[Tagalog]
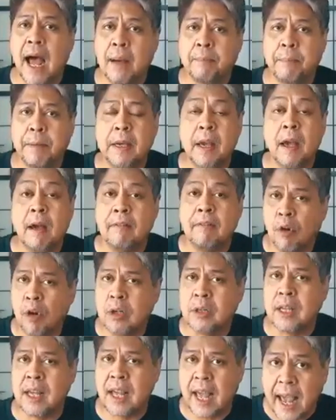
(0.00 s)
Happy
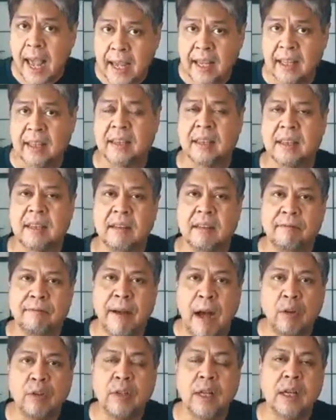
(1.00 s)
48th
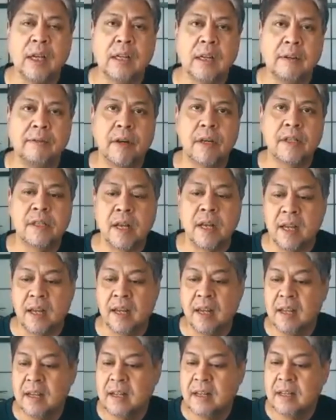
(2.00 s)
founding
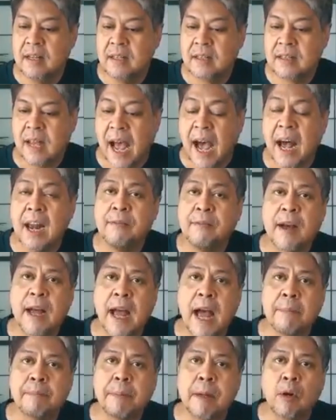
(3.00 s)
anniversary sa
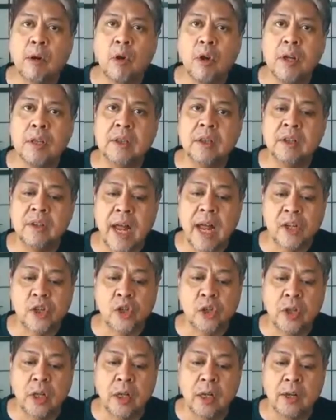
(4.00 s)
Alpha Kappa Rho
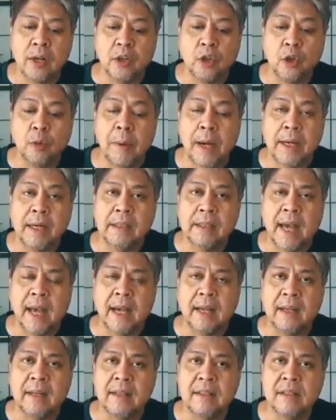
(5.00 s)
International
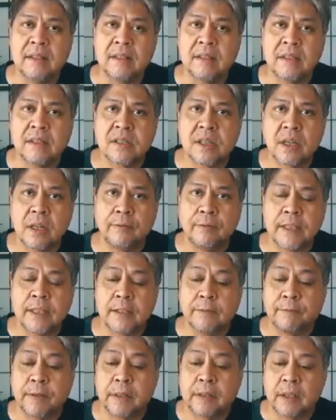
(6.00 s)
Humanitarian
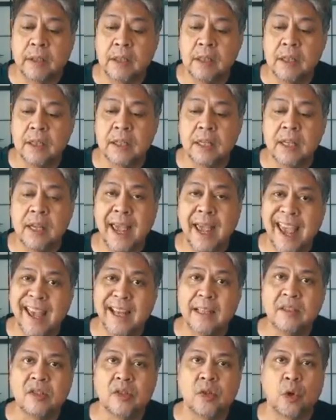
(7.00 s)
Service Fraternity
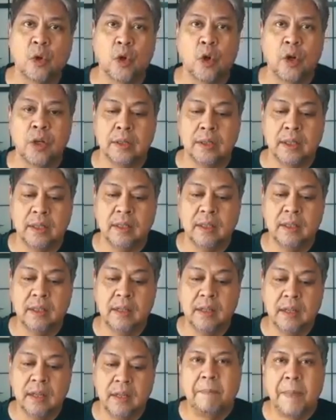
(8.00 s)
and Sorority.
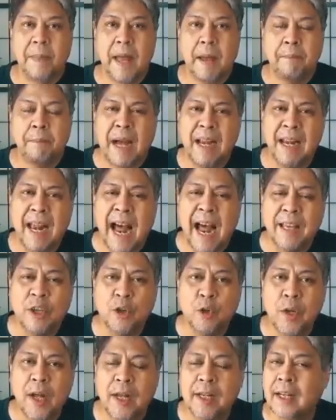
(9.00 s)

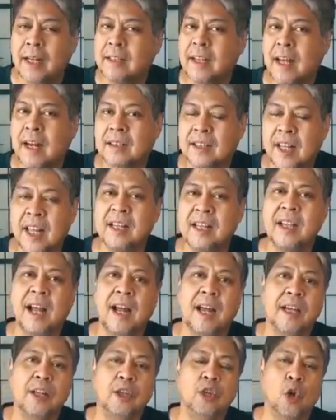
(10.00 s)
Napakalayo na ng
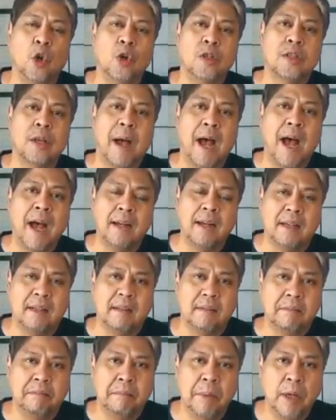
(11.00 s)
narating ng inyong samahan.
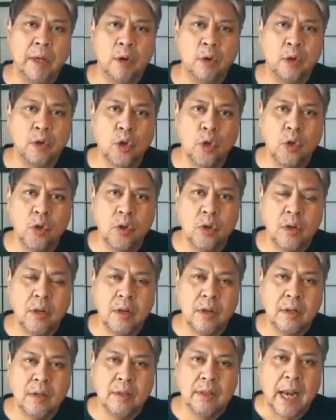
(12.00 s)
Biro nyo,
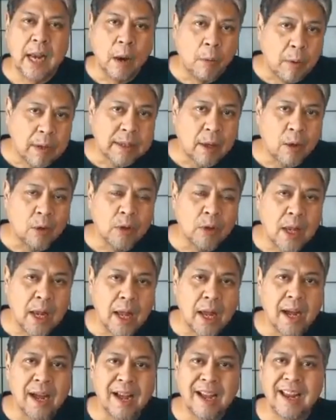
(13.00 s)
dalawang taon
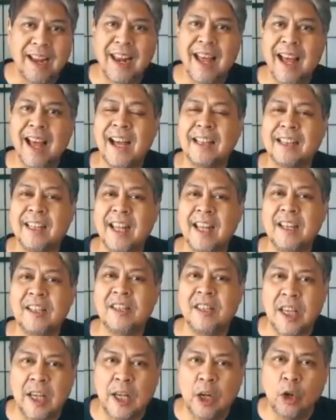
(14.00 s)
na lang,
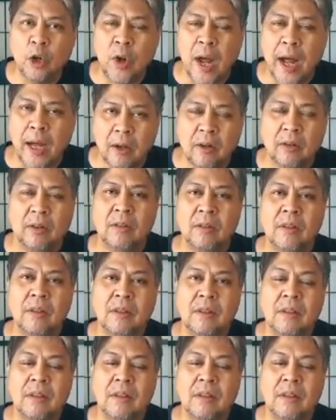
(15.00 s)
kalahating siglo na kayo